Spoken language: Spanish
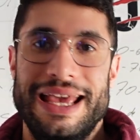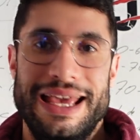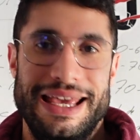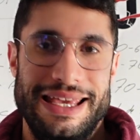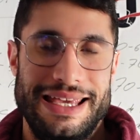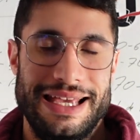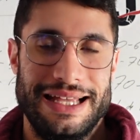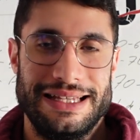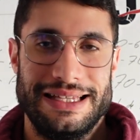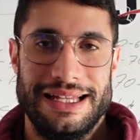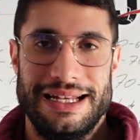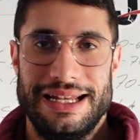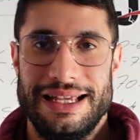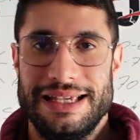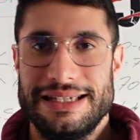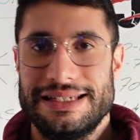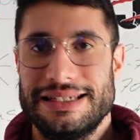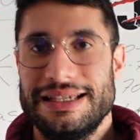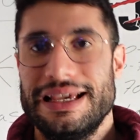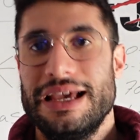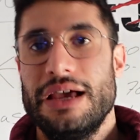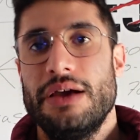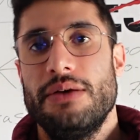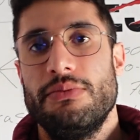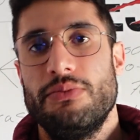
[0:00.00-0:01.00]
y ya
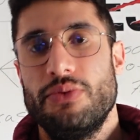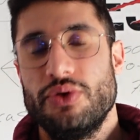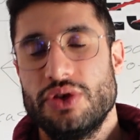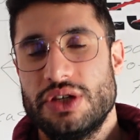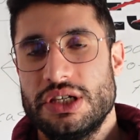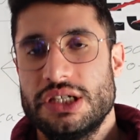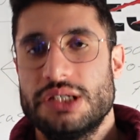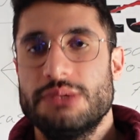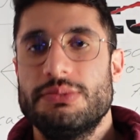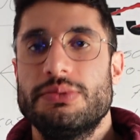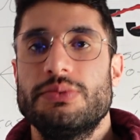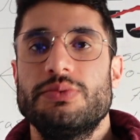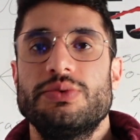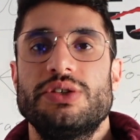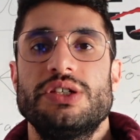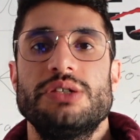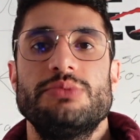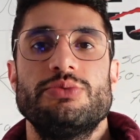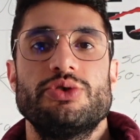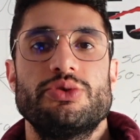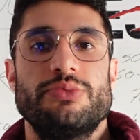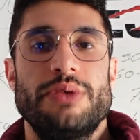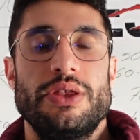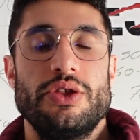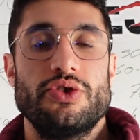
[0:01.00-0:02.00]
tenéis muchísimos,
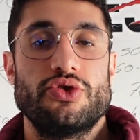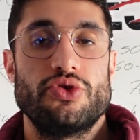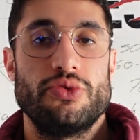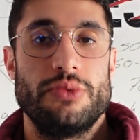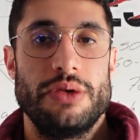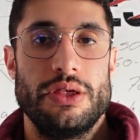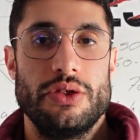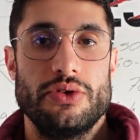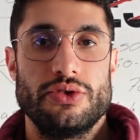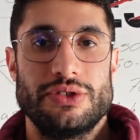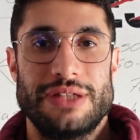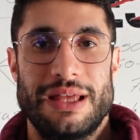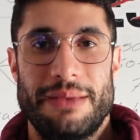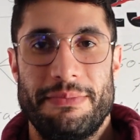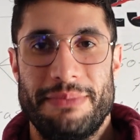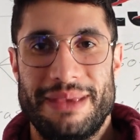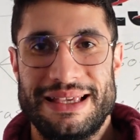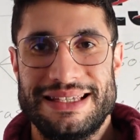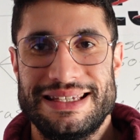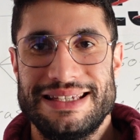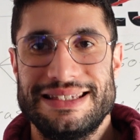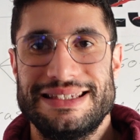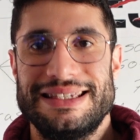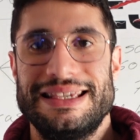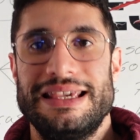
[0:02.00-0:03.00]
muchísimos vídeos subidos de
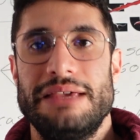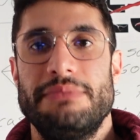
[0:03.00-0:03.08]
meses